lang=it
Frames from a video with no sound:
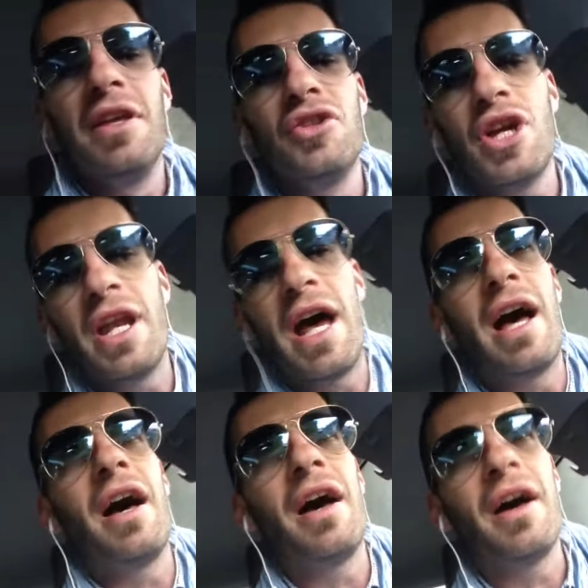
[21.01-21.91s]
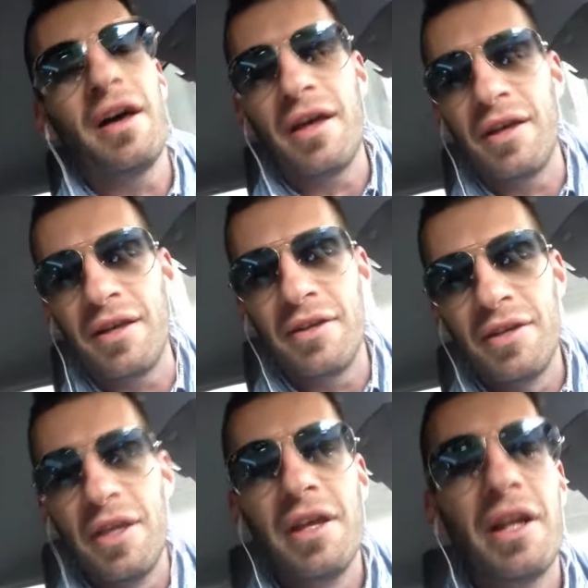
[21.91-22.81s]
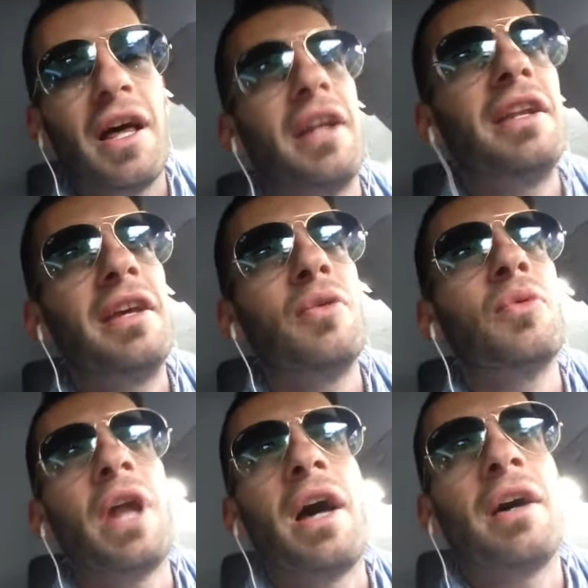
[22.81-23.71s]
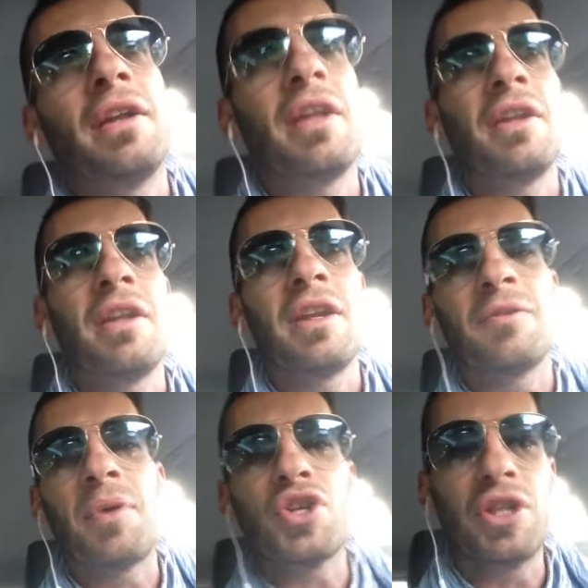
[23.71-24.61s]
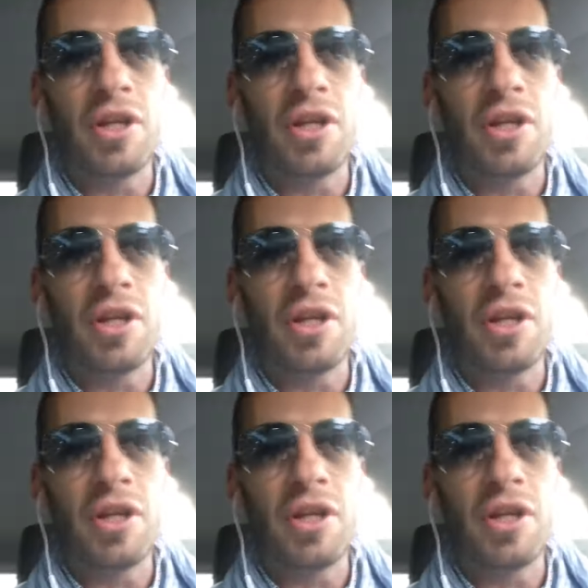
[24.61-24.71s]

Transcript: c'era là, lì, una, una, una, specie di